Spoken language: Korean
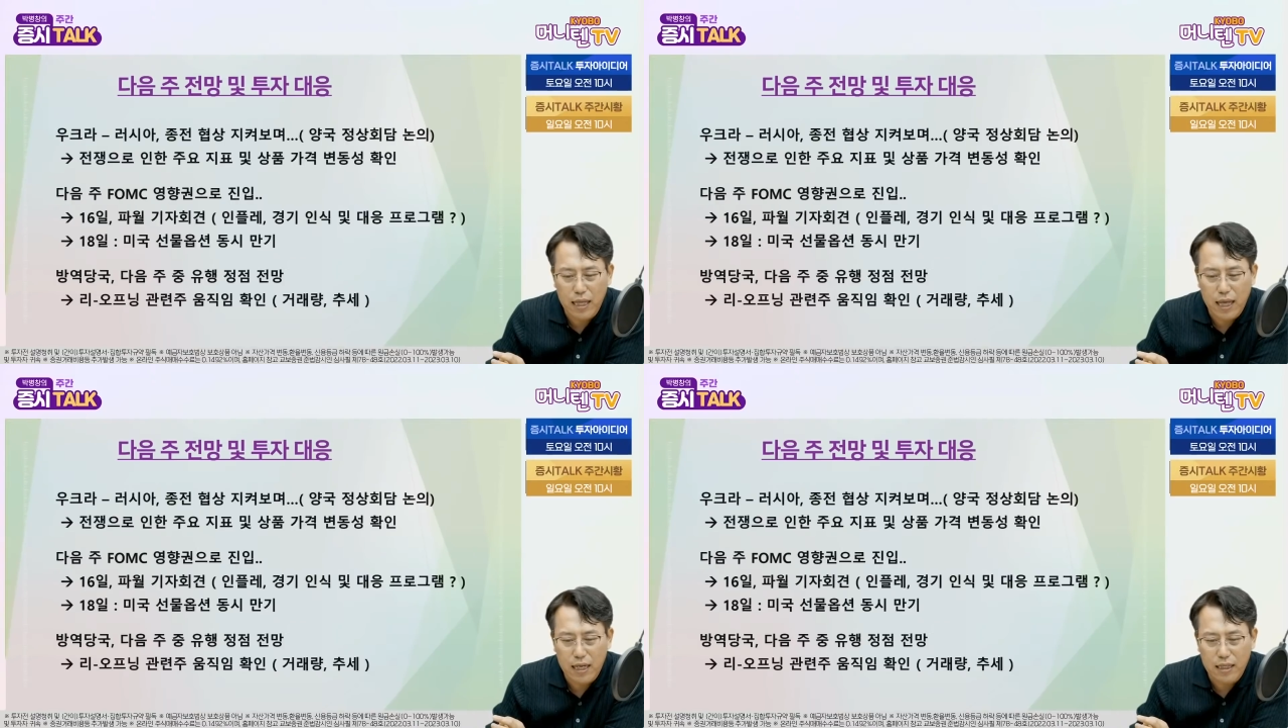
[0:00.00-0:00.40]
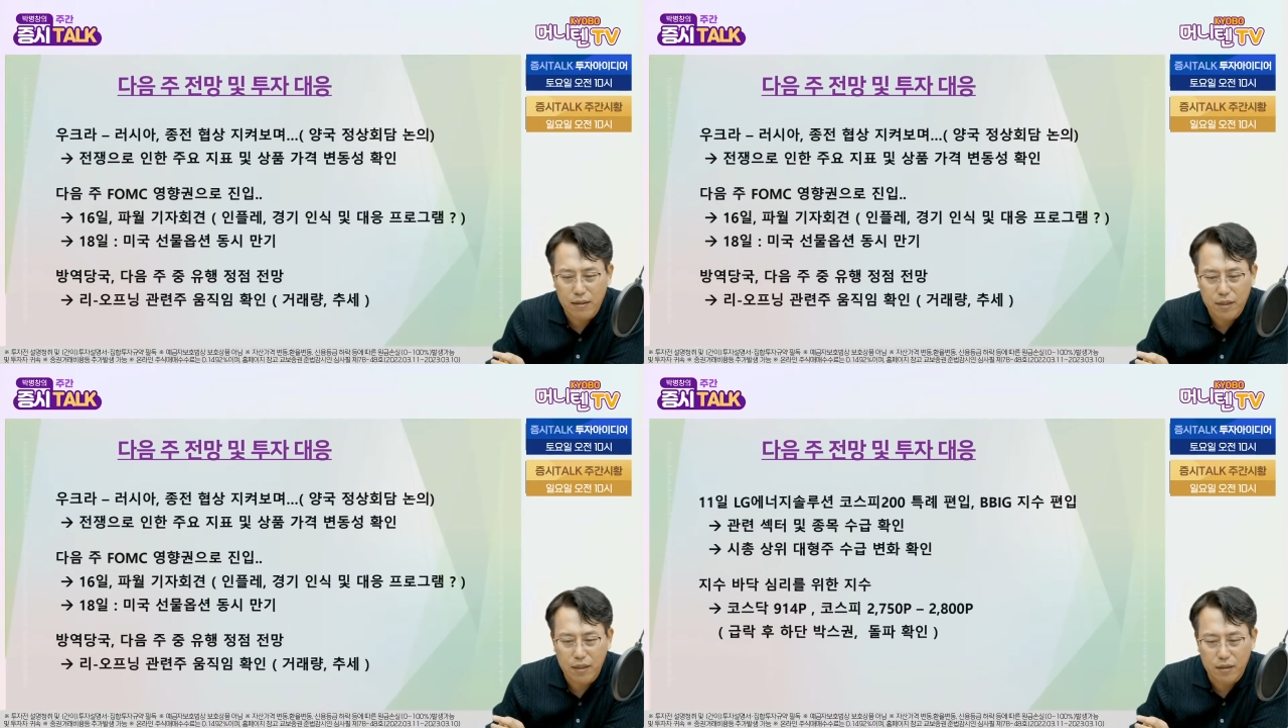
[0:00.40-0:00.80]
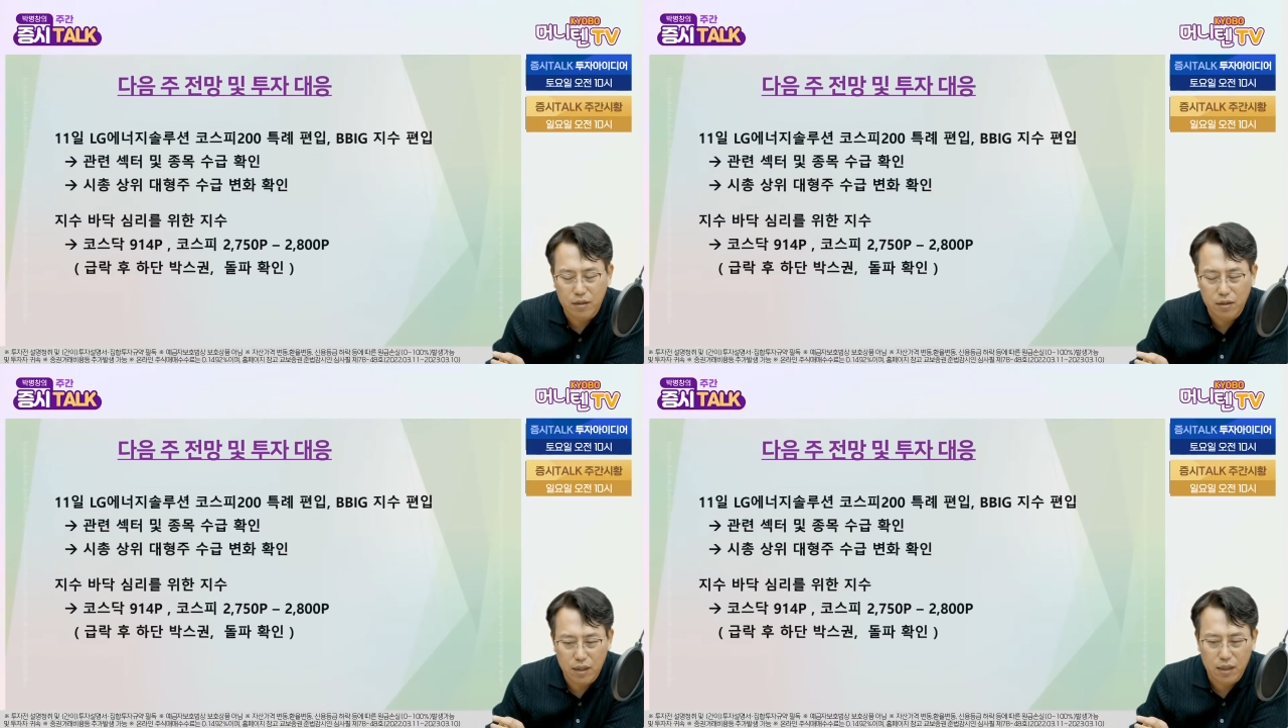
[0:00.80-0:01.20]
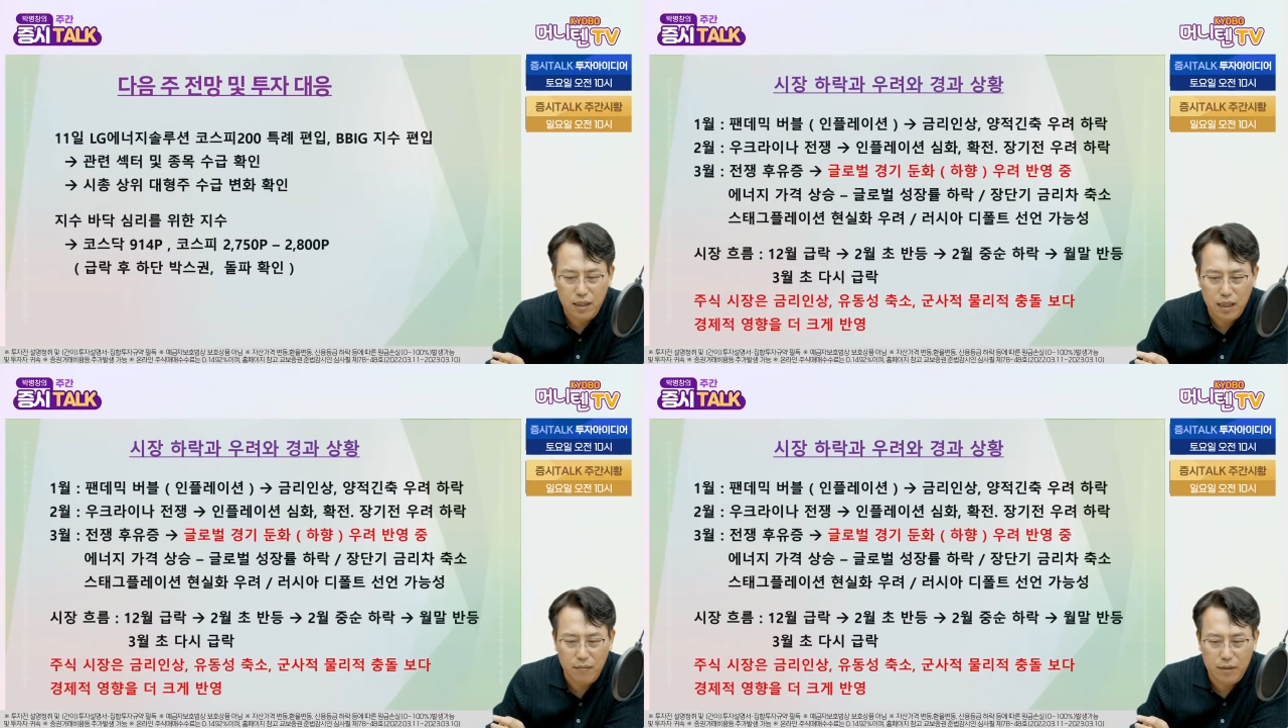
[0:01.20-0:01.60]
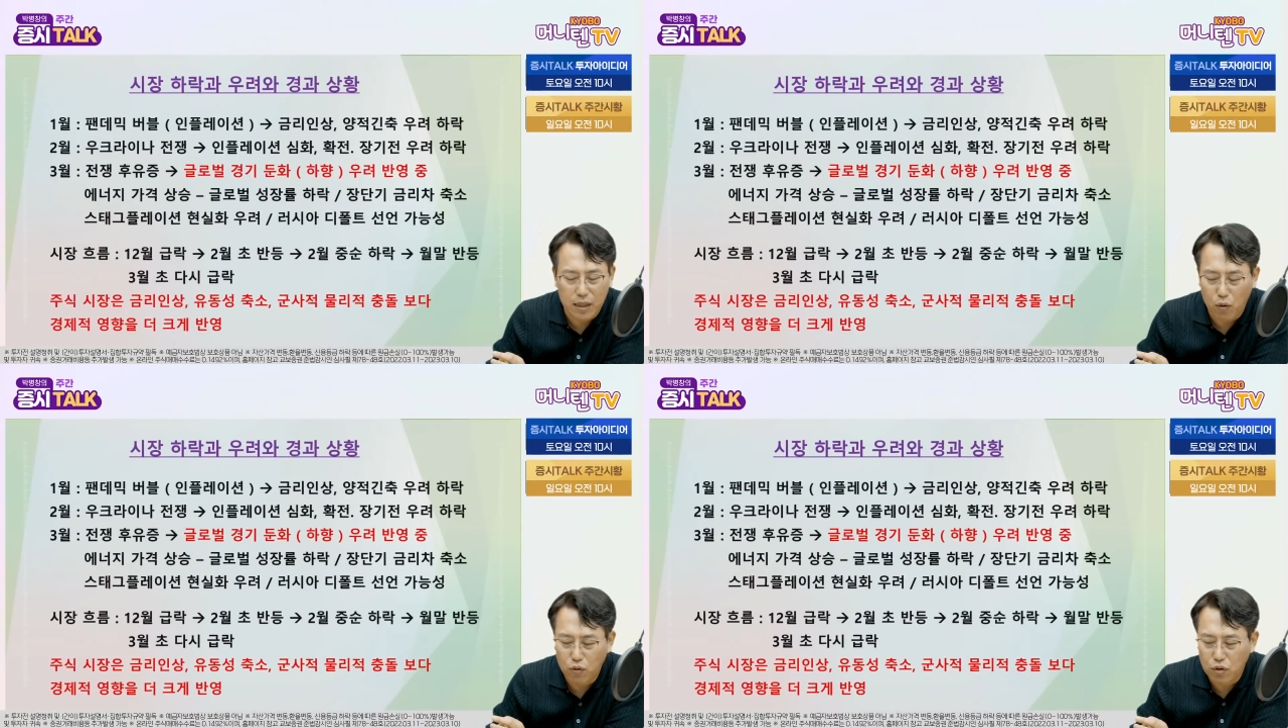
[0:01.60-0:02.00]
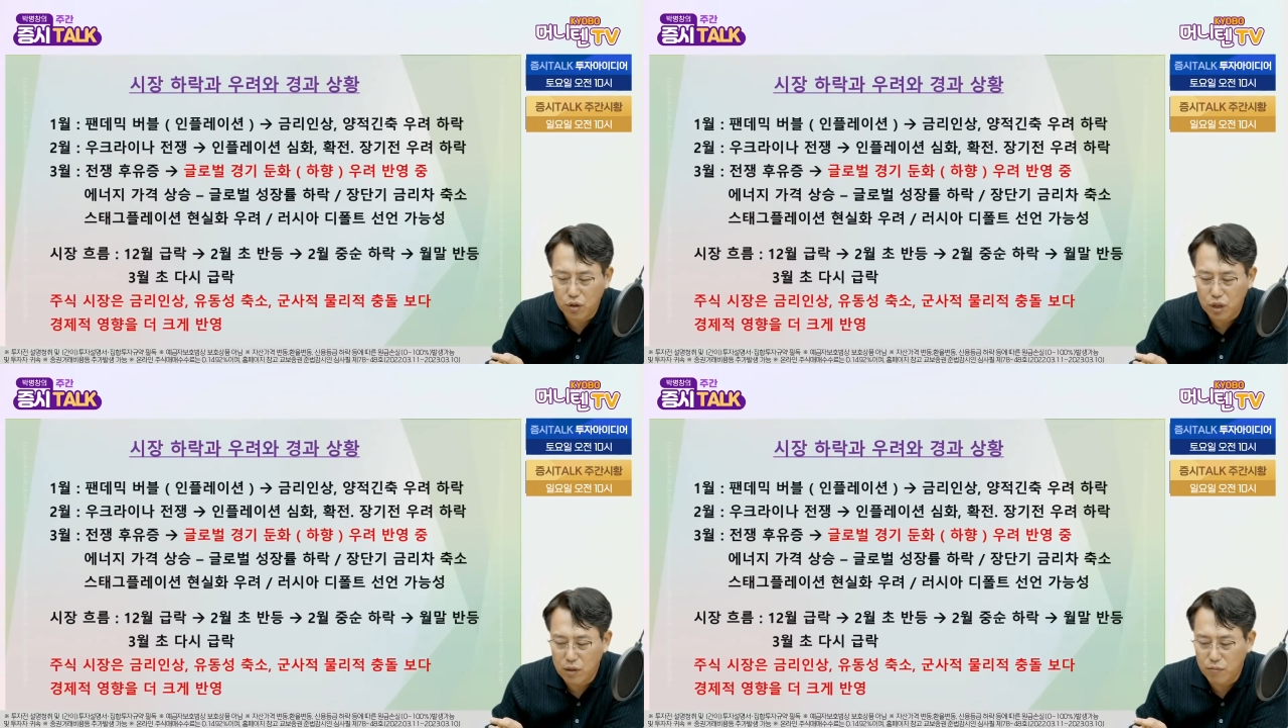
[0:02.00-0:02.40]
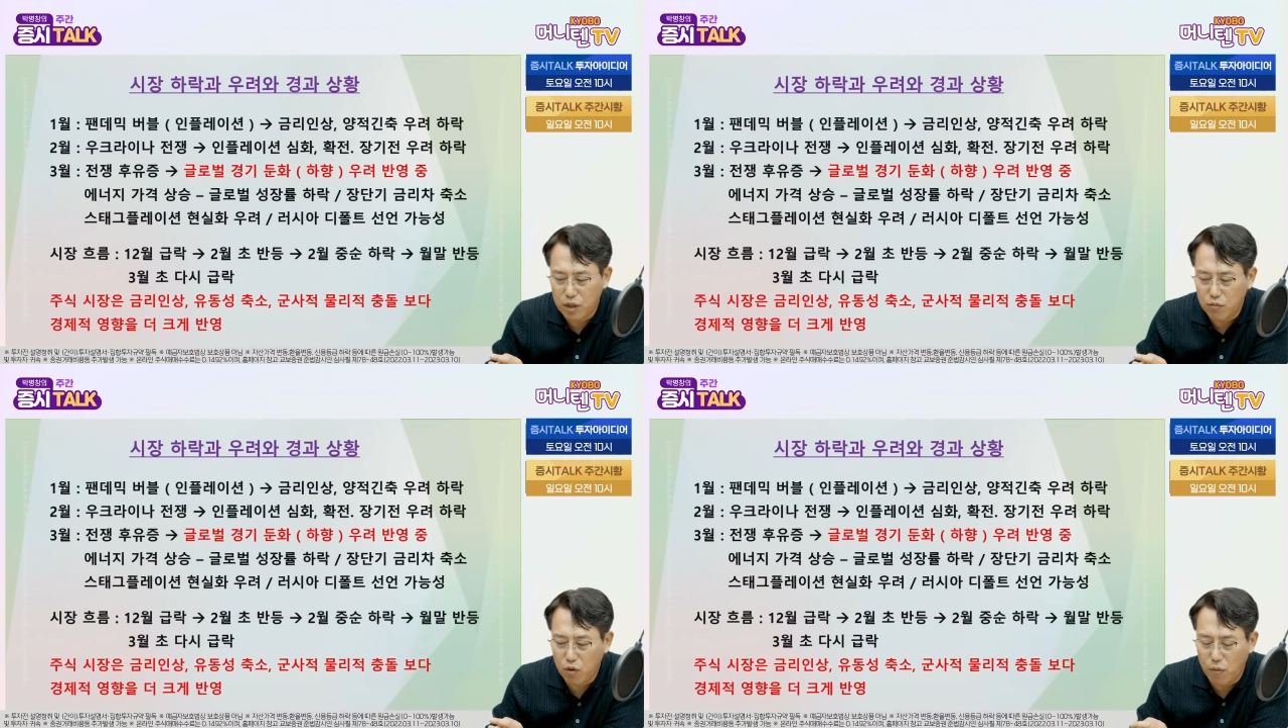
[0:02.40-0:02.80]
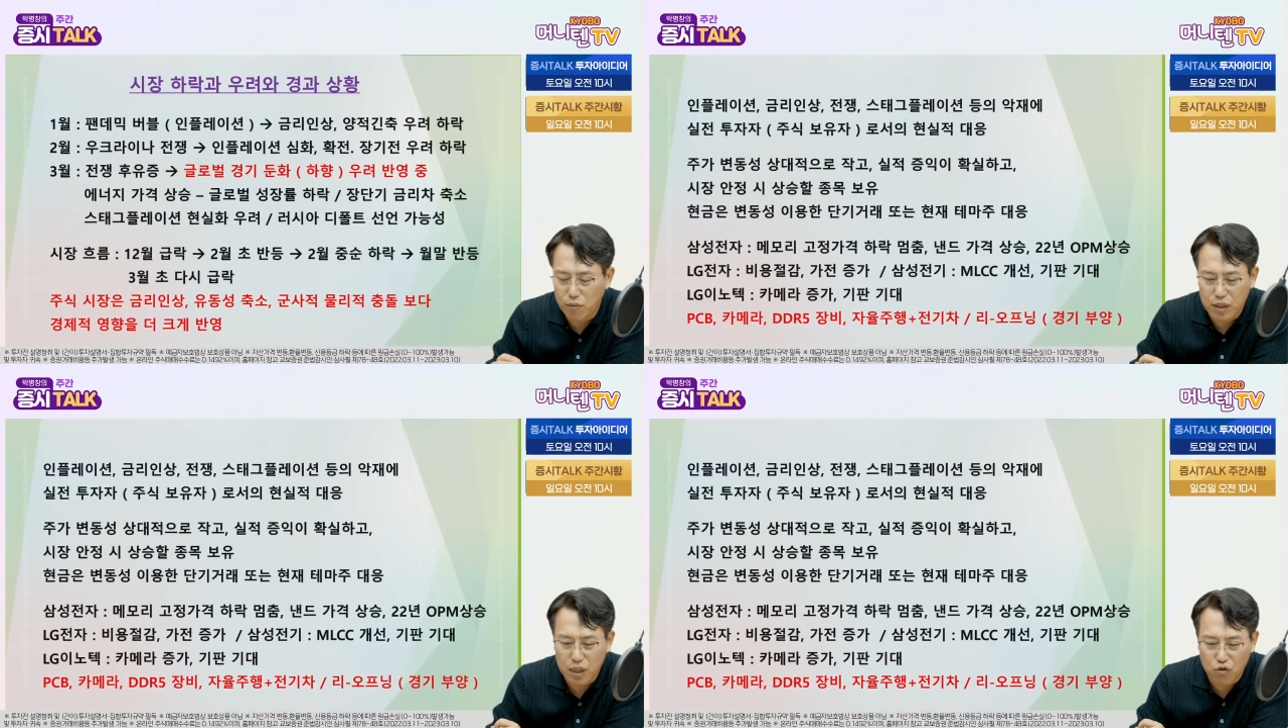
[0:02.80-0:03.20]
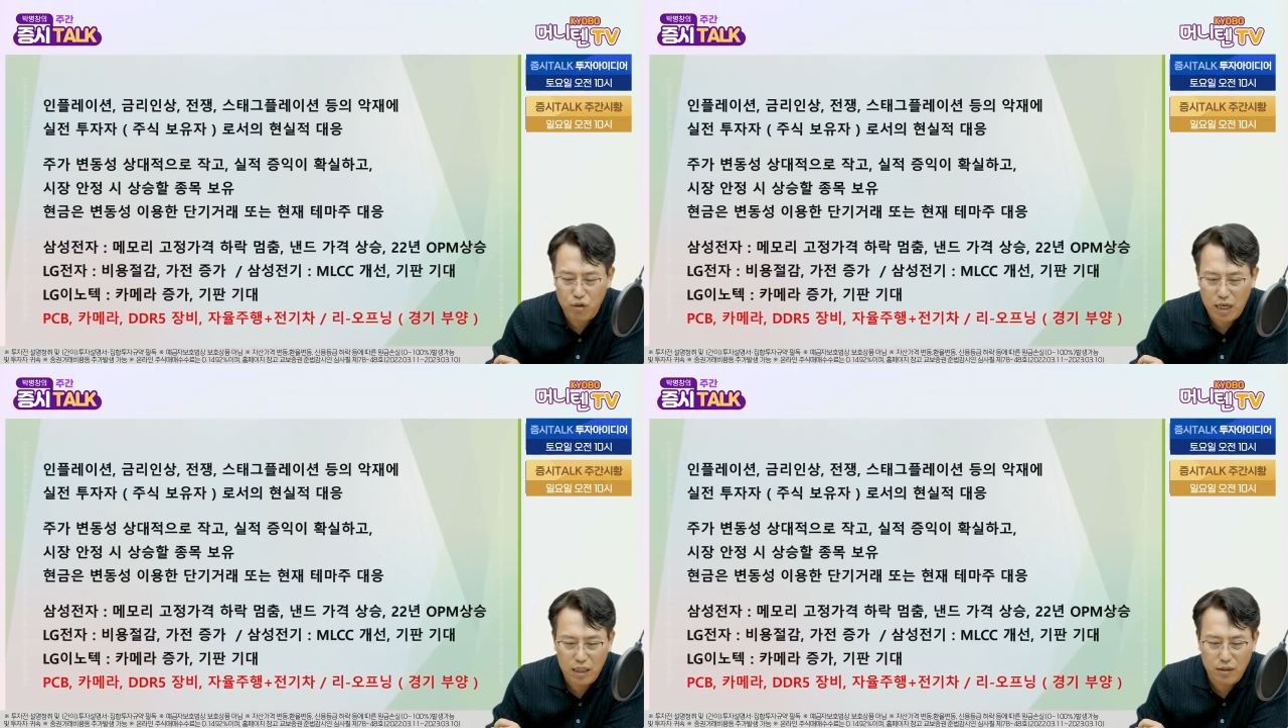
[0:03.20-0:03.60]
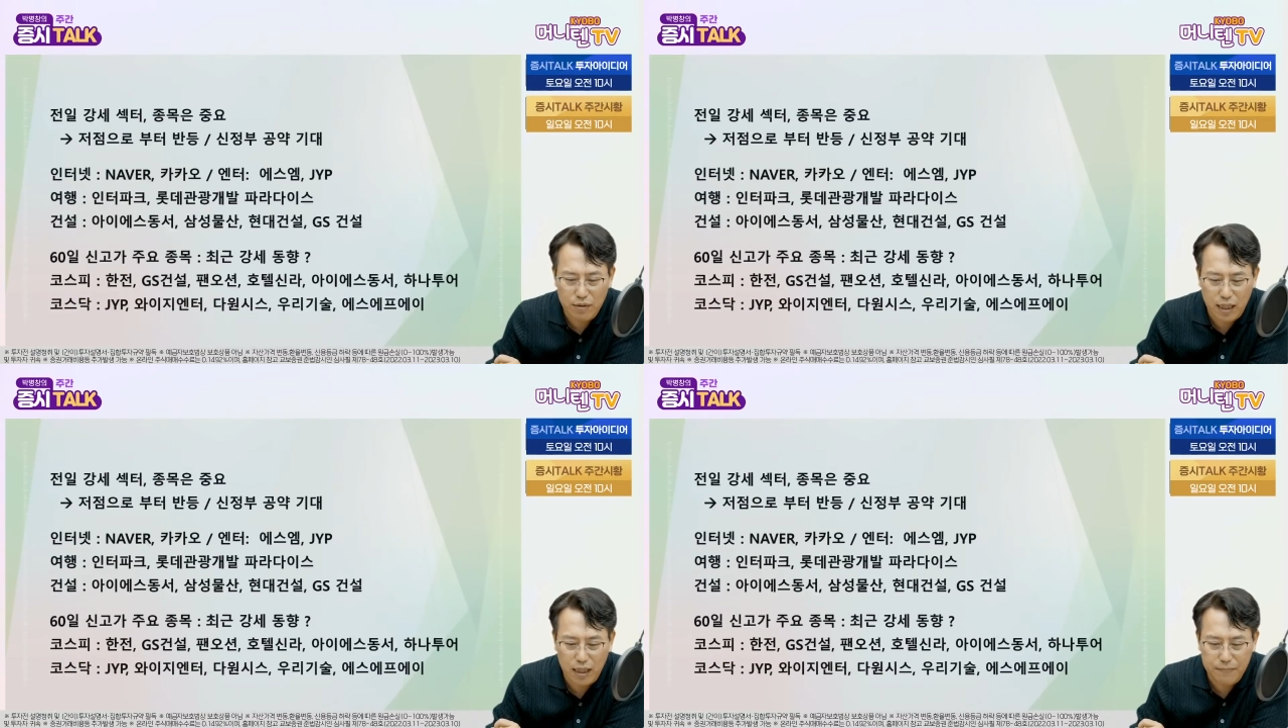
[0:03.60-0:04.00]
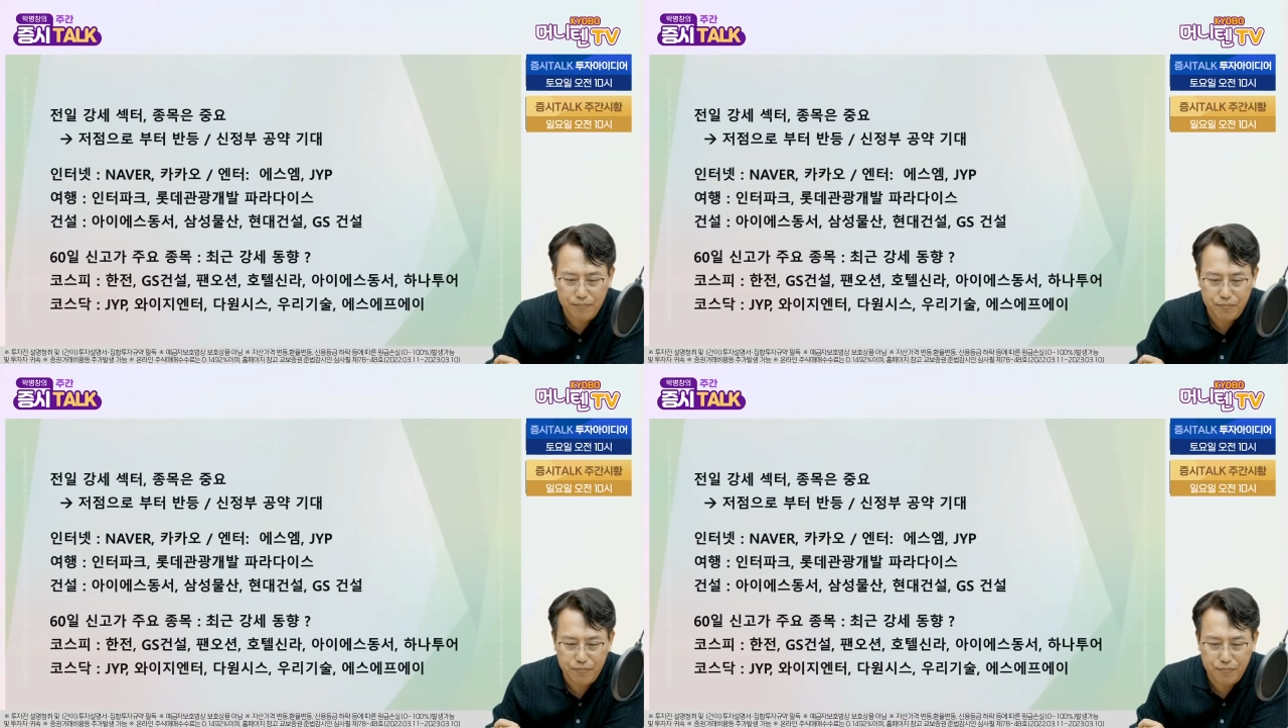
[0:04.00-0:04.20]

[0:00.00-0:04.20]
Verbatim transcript: 생각하냐면은 저는 이렇게 생각합니다. 오늘은 1부, 2부 없이 그냥 쭉 하겠습니다.